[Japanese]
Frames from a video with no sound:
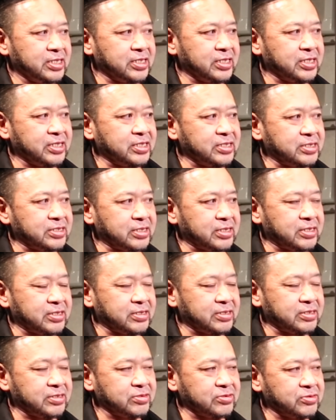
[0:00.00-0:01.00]
あれですね
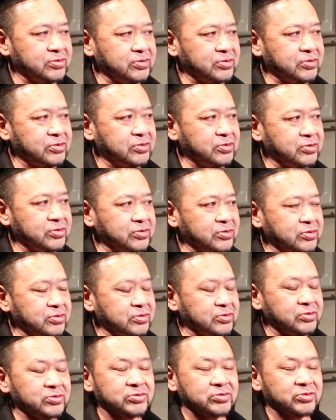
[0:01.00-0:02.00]
あの
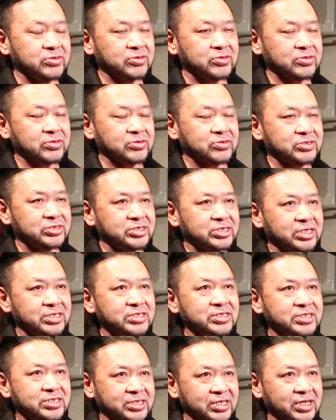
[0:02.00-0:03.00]
今度こちら
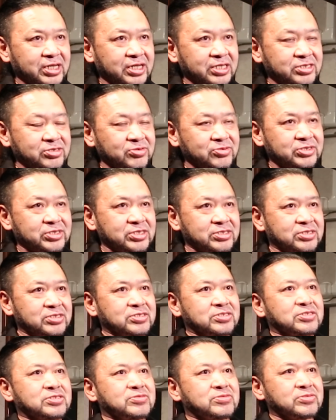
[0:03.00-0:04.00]
に来て直
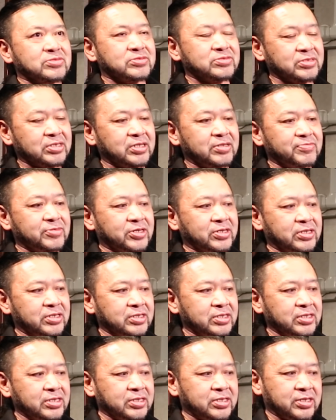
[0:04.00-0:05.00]
接がま
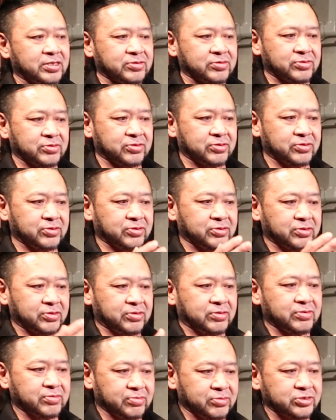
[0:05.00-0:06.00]
ああ
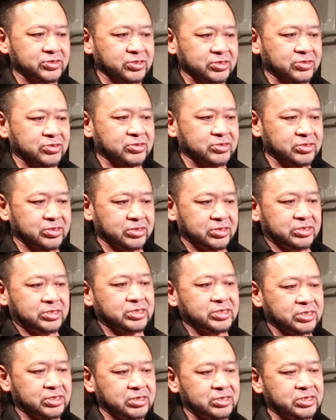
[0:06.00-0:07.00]
のもうちょっと
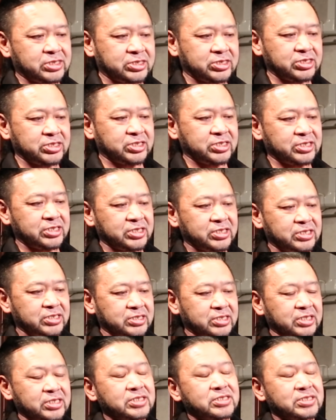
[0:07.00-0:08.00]
実
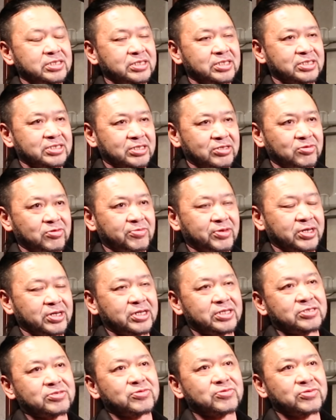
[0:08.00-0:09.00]
技的にですね細
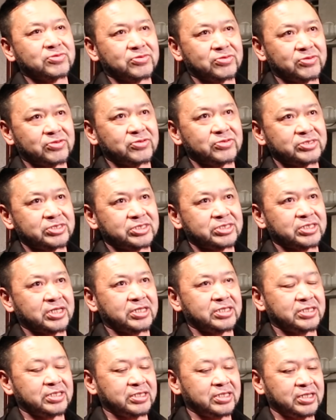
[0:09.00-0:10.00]
かいところを実
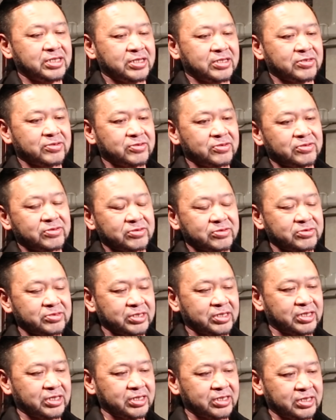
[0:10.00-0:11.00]
際にこう
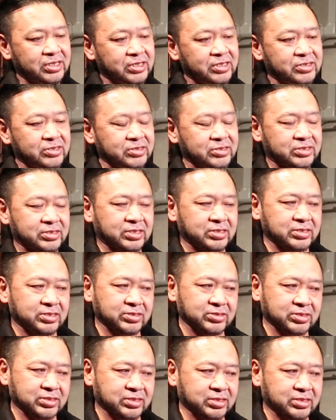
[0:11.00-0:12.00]
が言っ